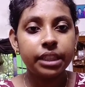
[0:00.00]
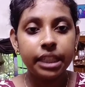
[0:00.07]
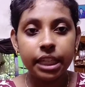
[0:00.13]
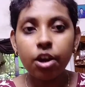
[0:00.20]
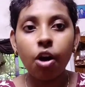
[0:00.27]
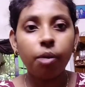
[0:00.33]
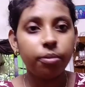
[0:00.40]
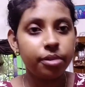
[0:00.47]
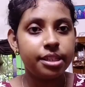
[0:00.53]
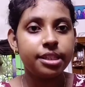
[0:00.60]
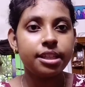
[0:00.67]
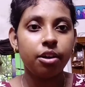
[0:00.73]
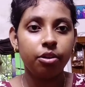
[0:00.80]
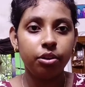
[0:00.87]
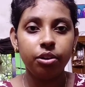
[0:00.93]
কি
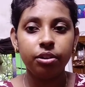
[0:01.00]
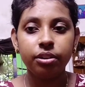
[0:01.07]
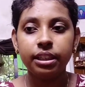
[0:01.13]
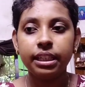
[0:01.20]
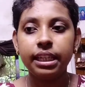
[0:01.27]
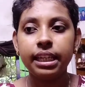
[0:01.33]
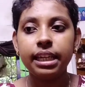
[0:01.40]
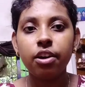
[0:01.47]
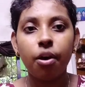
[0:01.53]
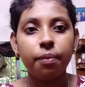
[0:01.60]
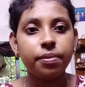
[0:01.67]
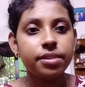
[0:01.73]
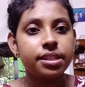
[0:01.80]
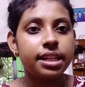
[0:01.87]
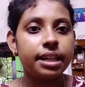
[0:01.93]
অবস্থা হলো কি
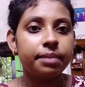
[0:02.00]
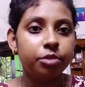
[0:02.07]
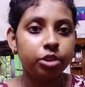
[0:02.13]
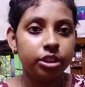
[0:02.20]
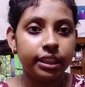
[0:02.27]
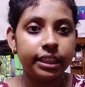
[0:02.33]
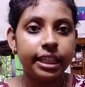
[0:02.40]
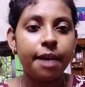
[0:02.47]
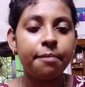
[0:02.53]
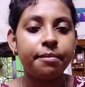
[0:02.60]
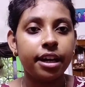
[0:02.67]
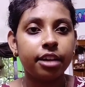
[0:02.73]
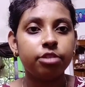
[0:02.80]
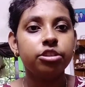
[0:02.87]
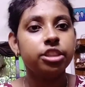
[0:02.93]
অবস্থার মধ্যে দিয়ে
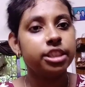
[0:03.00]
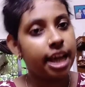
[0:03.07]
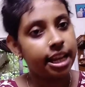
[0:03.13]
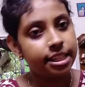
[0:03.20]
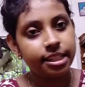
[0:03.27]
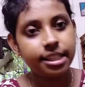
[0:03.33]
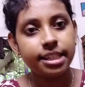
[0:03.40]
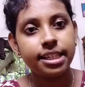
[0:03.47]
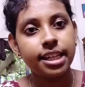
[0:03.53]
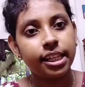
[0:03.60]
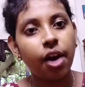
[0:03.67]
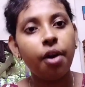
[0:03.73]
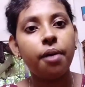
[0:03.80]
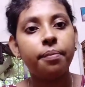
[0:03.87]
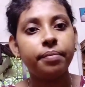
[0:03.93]
আমরা এখন যাচ্ছি
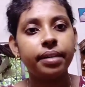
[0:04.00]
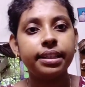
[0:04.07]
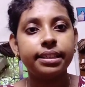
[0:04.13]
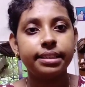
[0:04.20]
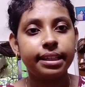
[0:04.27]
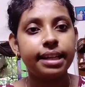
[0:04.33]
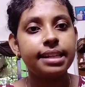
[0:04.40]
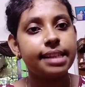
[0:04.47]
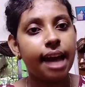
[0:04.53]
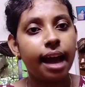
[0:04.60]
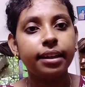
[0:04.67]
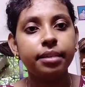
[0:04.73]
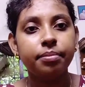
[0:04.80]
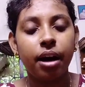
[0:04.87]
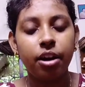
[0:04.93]
সেটাও আমরা নিজেরা
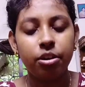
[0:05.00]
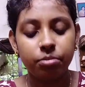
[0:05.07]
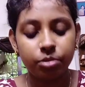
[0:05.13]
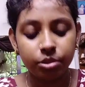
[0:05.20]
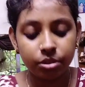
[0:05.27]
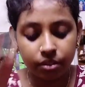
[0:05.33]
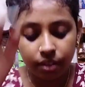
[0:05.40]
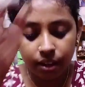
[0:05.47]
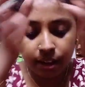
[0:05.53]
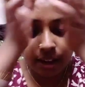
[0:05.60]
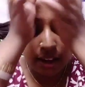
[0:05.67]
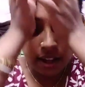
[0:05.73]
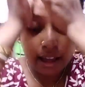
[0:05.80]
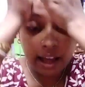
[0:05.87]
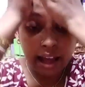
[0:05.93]
জানি ভালো মতন
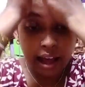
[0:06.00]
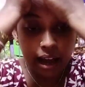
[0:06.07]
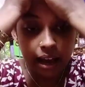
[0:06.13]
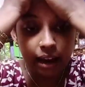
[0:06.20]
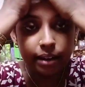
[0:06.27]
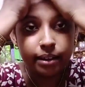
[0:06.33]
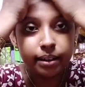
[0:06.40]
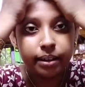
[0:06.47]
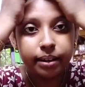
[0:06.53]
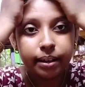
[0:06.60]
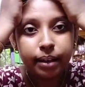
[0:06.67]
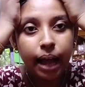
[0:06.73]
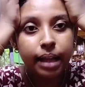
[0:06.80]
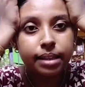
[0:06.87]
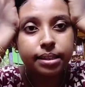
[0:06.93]
আর
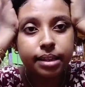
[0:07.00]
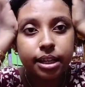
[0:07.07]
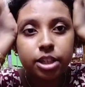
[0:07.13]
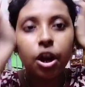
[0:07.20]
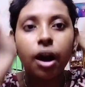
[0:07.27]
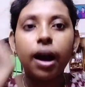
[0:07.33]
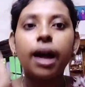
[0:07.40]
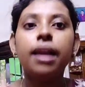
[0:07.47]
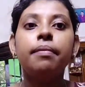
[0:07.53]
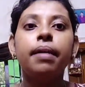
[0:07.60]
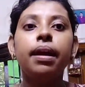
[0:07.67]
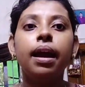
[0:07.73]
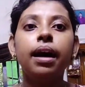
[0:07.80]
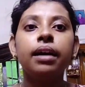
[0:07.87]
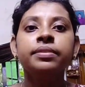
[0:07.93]
আজকে
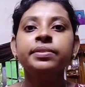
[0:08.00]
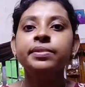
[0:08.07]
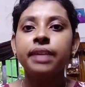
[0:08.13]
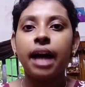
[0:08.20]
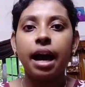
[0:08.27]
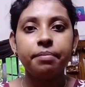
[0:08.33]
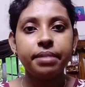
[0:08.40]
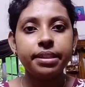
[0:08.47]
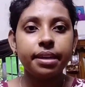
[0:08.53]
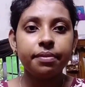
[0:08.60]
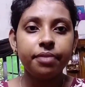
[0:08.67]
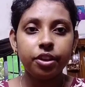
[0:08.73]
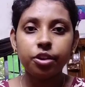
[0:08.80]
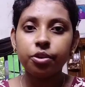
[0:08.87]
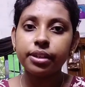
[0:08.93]
সকালবেলা আমি যে
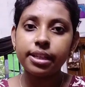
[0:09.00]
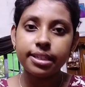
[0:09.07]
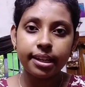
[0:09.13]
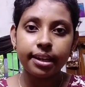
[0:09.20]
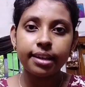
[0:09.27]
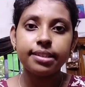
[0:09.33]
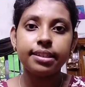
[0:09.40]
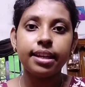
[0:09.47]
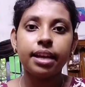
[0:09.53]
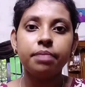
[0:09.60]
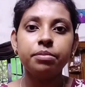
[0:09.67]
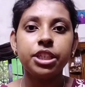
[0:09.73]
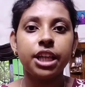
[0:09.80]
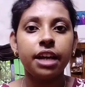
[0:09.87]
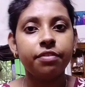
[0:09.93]
ভিডিওটা ছেড়েছিলাম
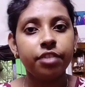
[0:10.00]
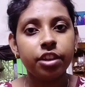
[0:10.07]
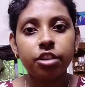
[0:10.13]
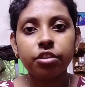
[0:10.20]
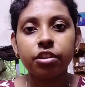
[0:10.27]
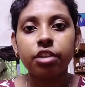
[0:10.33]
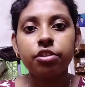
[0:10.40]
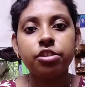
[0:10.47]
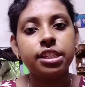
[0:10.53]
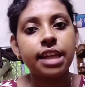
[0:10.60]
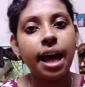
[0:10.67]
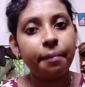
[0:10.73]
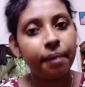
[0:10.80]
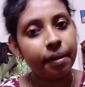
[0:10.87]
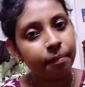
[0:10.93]
সেই ভিডিওটা হচ্ছে
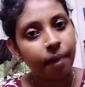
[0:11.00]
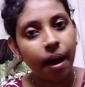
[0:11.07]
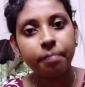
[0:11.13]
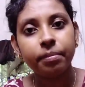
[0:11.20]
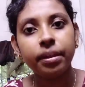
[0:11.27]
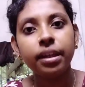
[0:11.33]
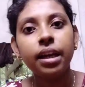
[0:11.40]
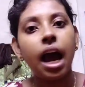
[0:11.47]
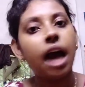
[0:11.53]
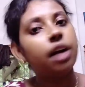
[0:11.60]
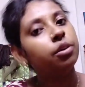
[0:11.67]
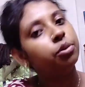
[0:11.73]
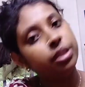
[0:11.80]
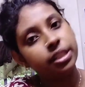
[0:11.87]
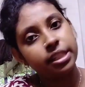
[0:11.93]
আমার মামি আর
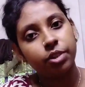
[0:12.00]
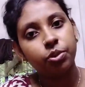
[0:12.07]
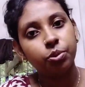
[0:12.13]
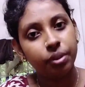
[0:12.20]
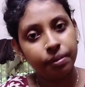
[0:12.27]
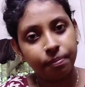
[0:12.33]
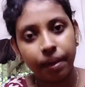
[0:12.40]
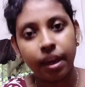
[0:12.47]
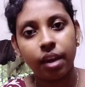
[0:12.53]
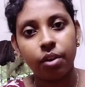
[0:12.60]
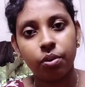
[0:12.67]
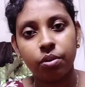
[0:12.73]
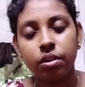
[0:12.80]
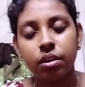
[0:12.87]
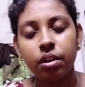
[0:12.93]
ওই যে দুই মেয়ে
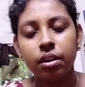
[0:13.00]
ওর